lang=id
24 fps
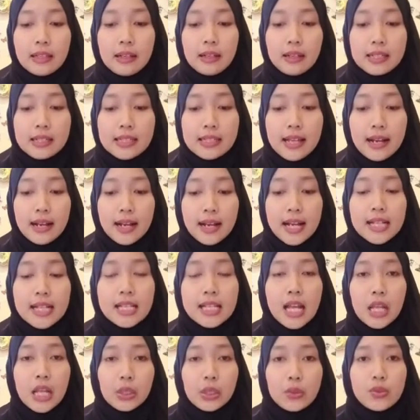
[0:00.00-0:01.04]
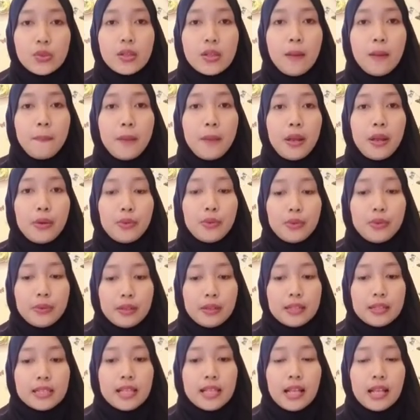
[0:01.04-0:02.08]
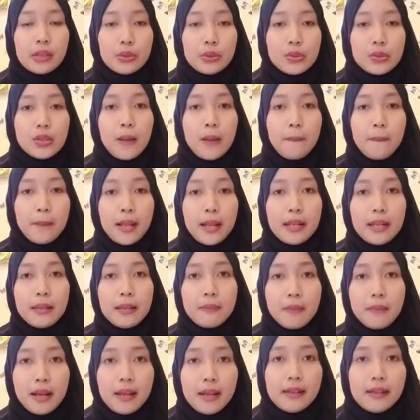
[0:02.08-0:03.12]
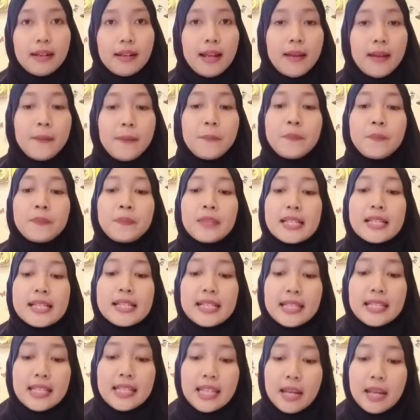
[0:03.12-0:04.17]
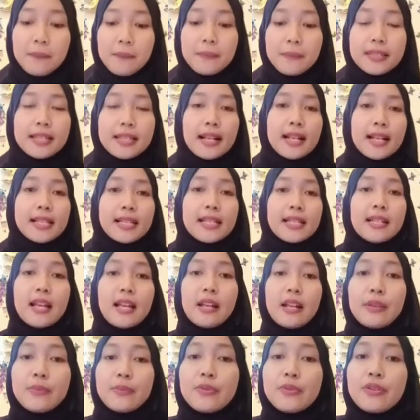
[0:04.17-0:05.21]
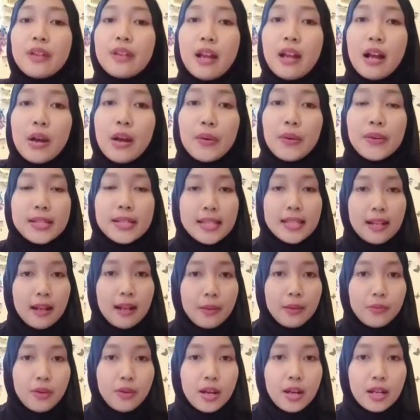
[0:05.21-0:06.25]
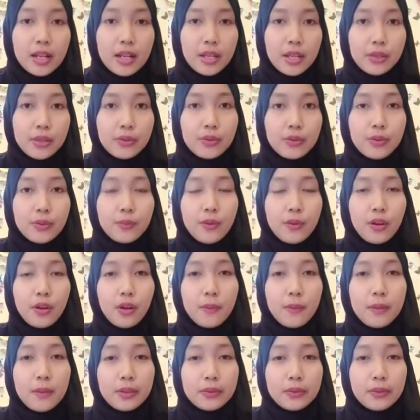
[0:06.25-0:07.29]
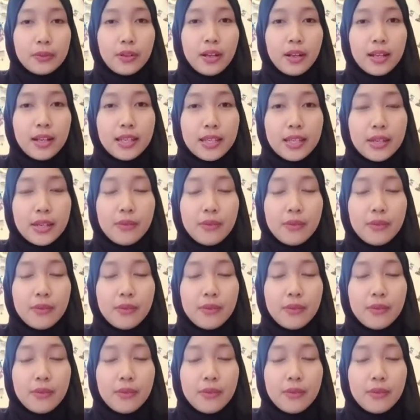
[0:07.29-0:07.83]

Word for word: Kerjakan 1 sampai 1 sampai 5. Nah, sekian penjelasan dari Bunda. Wassalamualaikum warahmatullahi